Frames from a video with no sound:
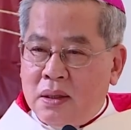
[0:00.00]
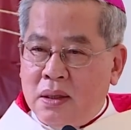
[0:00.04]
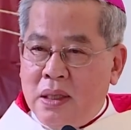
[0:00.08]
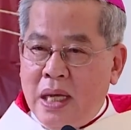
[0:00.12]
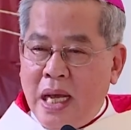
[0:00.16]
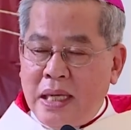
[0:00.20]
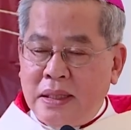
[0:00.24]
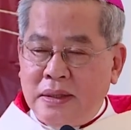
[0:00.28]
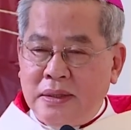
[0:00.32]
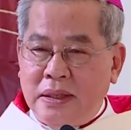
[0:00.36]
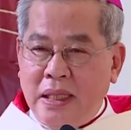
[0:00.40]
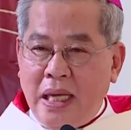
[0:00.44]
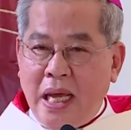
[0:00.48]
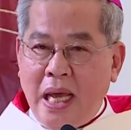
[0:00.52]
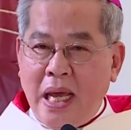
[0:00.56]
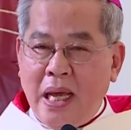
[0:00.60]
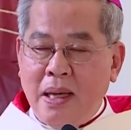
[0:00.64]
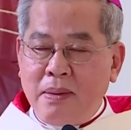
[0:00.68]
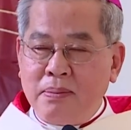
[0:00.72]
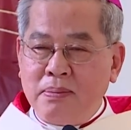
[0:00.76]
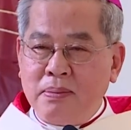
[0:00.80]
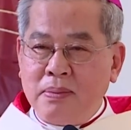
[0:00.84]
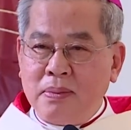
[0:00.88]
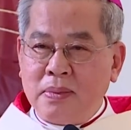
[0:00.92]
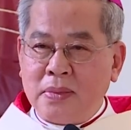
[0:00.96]
thưa anh chị
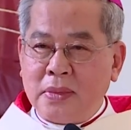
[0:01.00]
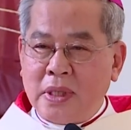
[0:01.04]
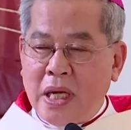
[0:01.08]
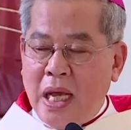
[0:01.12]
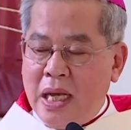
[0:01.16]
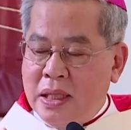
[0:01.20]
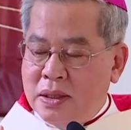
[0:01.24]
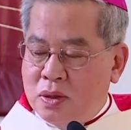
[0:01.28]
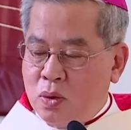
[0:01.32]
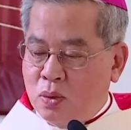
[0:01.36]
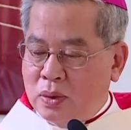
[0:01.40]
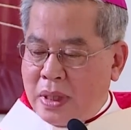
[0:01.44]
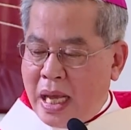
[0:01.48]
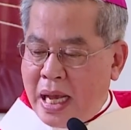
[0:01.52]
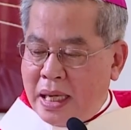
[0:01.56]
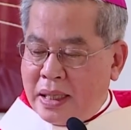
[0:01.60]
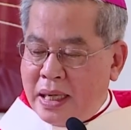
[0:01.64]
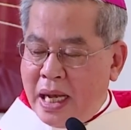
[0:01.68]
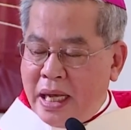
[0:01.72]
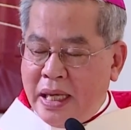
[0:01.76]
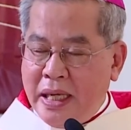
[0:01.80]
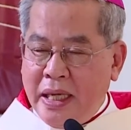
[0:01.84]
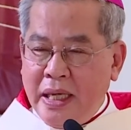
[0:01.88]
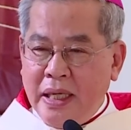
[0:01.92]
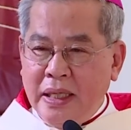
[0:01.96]
em đấy chúng ta
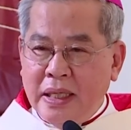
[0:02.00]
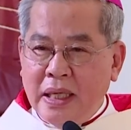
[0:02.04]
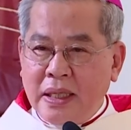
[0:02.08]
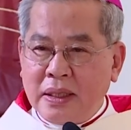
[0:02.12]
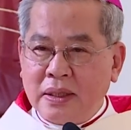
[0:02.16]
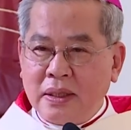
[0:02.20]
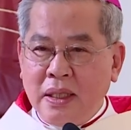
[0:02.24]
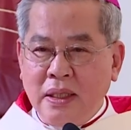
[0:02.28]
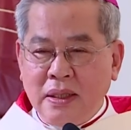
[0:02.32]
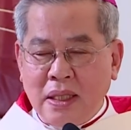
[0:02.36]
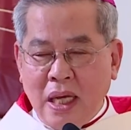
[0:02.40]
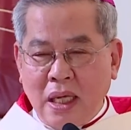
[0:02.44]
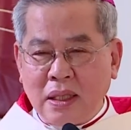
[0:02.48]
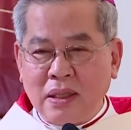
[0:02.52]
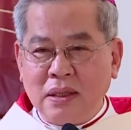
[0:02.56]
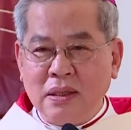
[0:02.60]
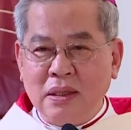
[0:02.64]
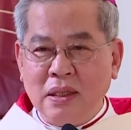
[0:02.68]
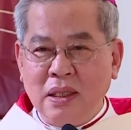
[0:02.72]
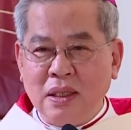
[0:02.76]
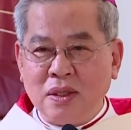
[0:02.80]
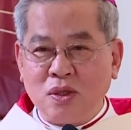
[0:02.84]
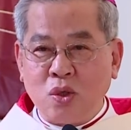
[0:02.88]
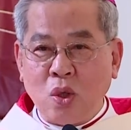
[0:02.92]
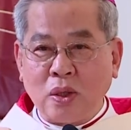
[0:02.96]
để ý nhé thứ nhất
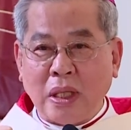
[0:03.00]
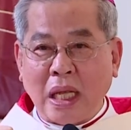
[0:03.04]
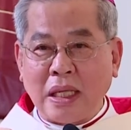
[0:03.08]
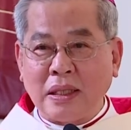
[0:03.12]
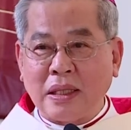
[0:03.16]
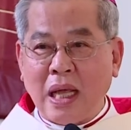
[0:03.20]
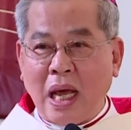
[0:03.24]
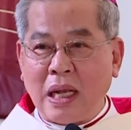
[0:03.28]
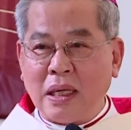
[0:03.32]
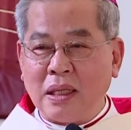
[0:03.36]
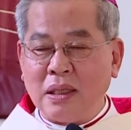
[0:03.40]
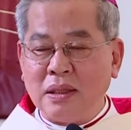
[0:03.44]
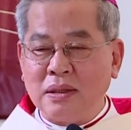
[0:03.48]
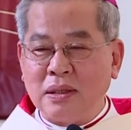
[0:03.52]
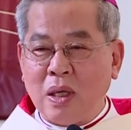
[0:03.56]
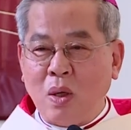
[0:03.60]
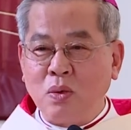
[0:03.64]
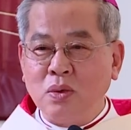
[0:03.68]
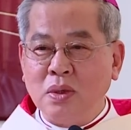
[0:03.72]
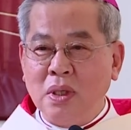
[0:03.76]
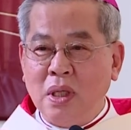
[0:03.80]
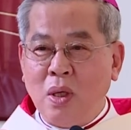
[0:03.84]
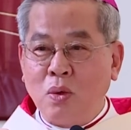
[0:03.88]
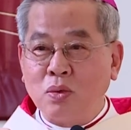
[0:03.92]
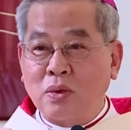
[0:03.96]
chúa thánh thần
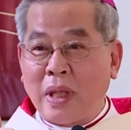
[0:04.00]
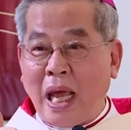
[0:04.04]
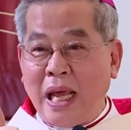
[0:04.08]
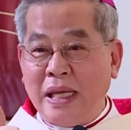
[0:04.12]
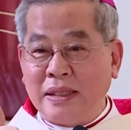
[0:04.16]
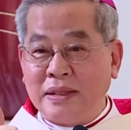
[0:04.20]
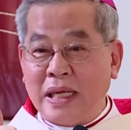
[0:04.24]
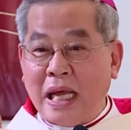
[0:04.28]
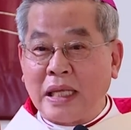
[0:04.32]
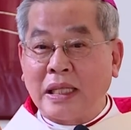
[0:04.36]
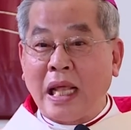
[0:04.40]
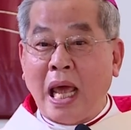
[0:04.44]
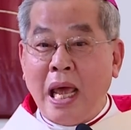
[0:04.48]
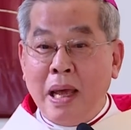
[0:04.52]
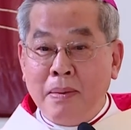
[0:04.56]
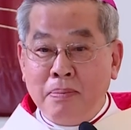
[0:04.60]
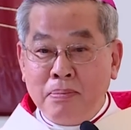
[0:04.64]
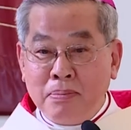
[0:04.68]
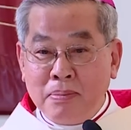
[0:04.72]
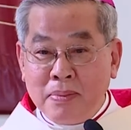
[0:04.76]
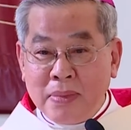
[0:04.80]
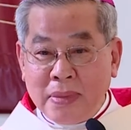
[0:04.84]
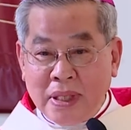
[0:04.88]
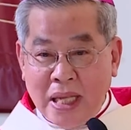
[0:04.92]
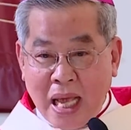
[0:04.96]
giống như ông thầy dạy thêm
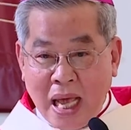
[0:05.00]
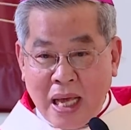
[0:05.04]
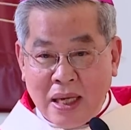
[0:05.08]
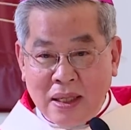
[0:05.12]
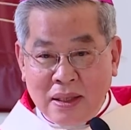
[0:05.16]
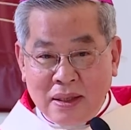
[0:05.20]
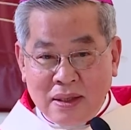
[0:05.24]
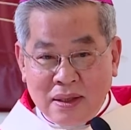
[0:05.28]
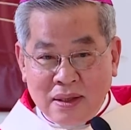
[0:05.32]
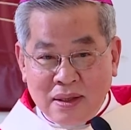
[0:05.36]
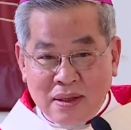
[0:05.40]
nha